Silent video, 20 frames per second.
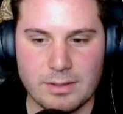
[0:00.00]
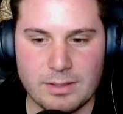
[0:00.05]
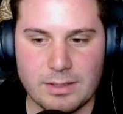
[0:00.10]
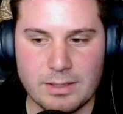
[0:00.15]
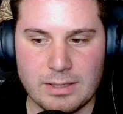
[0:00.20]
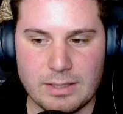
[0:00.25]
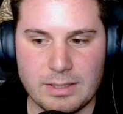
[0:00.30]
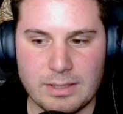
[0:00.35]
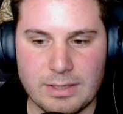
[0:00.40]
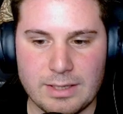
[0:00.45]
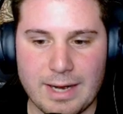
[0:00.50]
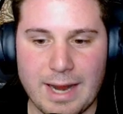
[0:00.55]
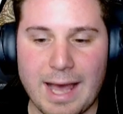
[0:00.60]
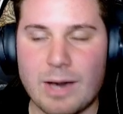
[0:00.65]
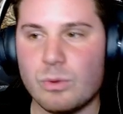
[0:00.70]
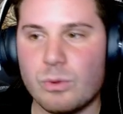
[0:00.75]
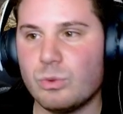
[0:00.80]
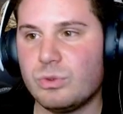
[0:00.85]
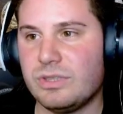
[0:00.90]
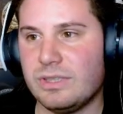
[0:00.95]
eh,
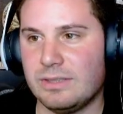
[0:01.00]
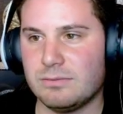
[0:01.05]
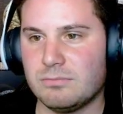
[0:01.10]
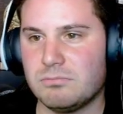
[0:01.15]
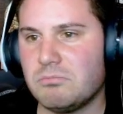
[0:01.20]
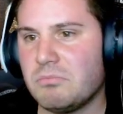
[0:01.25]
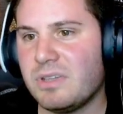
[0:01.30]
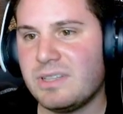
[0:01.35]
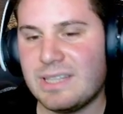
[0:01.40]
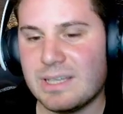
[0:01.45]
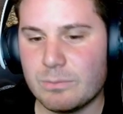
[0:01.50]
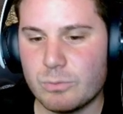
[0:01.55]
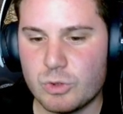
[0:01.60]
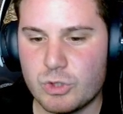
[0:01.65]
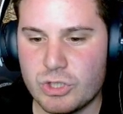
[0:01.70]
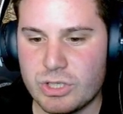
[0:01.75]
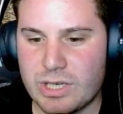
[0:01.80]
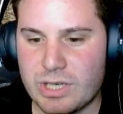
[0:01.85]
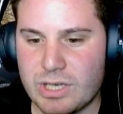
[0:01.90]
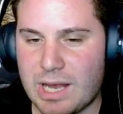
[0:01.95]
Rauti.
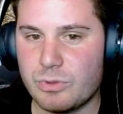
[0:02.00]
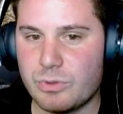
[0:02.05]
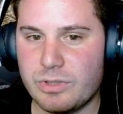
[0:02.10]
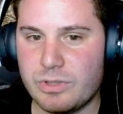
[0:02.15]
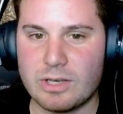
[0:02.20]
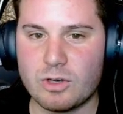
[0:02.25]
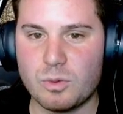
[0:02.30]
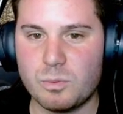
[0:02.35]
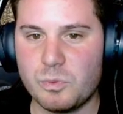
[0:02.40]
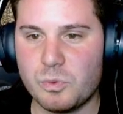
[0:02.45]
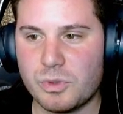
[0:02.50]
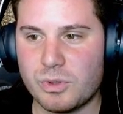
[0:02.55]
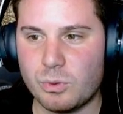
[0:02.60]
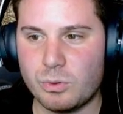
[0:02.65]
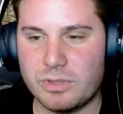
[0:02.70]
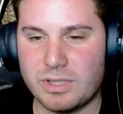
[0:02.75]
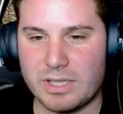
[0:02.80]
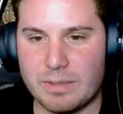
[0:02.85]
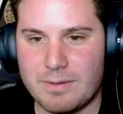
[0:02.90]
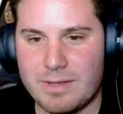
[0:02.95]
Mettiamoci Rauti che comunque
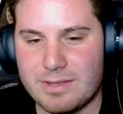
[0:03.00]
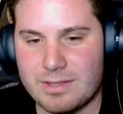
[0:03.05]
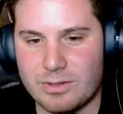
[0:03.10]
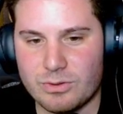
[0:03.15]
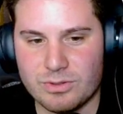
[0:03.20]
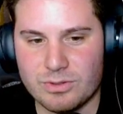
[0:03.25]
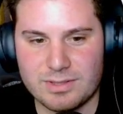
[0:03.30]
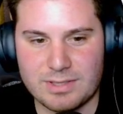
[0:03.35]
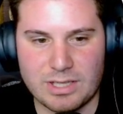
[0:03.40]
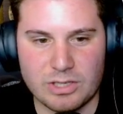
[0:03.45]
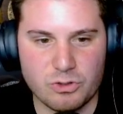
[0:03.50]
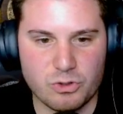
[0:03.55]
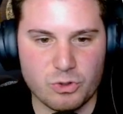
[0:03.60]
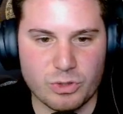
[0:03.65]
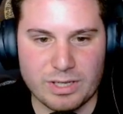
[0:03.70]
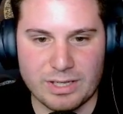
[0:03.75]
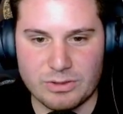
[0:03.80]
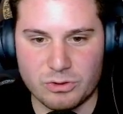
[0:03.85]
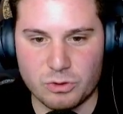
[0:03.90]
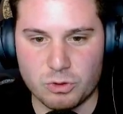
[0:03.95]
ultimamente non sta
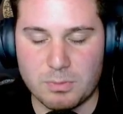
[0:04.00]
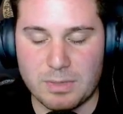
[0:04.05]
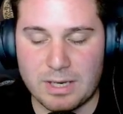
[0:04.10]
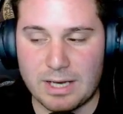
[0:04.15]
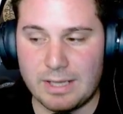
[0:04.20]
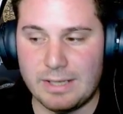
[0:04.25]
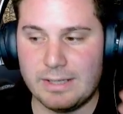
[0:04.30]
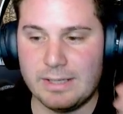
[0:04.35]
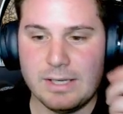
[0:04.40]
giocando male.